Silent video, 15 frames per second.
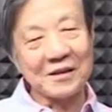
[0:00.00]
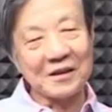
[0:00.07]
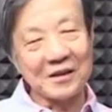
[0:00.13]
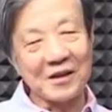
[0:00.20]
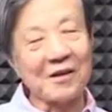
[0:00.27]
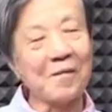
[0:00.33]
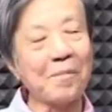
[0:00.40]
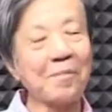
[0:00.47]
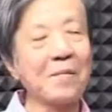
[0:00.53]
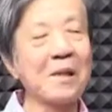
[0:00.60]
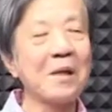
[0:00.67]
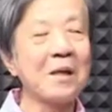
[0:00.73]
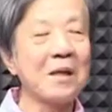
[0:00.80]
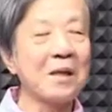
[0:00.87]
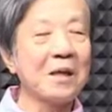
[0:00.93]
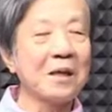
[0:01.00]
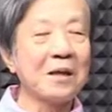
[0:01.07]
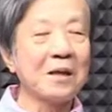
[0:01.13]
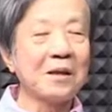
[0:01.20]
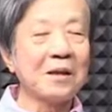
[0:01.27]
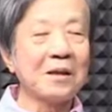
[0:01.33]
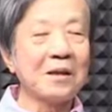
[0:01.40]
好，
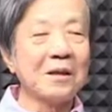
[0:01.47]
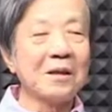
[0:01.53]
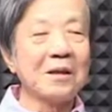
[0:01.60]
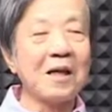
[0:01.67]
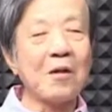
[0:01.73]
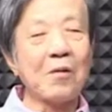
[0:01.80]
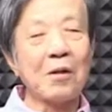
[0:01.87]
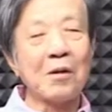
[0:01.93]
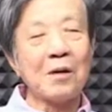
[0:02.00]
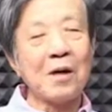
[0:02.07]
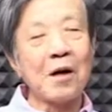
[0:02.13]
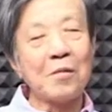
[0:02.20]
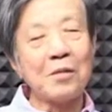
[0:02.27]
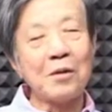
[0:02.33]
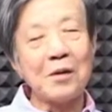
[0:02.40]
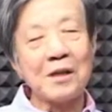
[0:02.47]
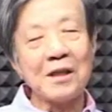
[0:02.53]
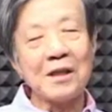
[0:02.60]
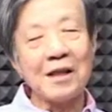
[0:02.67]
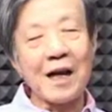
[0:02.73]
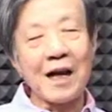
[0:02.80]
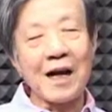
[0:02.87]
那我好不容易
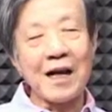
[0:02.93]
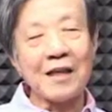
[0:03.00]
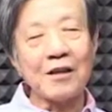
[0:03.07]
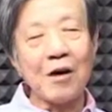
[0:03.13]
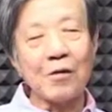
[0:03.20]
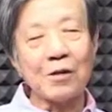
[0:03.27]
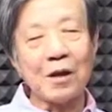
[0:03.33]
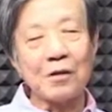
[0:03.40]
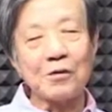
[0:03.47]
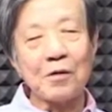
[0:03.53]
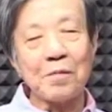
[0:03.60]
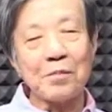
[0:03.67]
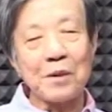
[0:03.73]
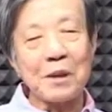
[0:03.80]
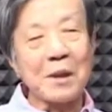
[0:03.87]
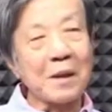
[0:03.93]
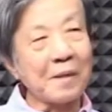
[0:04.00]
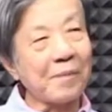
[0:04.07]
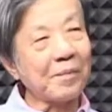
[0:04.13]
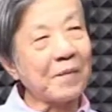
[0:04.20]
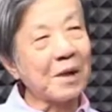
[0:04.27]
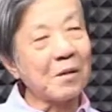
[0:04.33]
跟他挨到高中毕
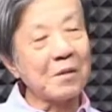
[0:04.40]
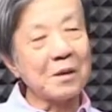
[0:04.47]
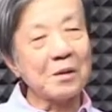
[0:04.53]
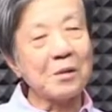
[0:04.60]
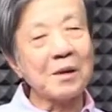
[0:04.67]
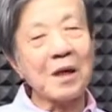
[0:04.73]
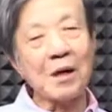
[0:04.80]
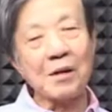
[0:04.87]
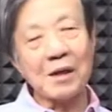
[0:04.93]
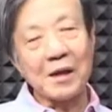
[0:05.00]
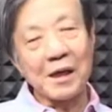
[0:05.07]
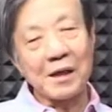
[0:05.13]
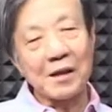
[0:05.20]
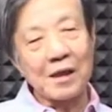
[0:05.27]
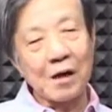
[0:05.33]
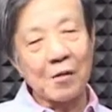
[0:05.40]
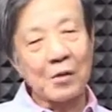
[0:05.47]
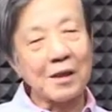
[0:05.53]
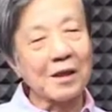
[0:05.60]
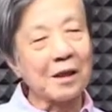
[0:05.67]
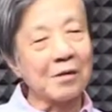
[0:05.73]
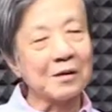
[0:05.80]
业，那我去考了联考，我
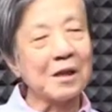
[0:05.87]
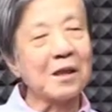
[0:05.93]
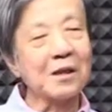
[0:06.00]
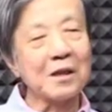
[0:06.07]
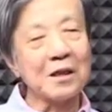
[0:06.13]
也考上了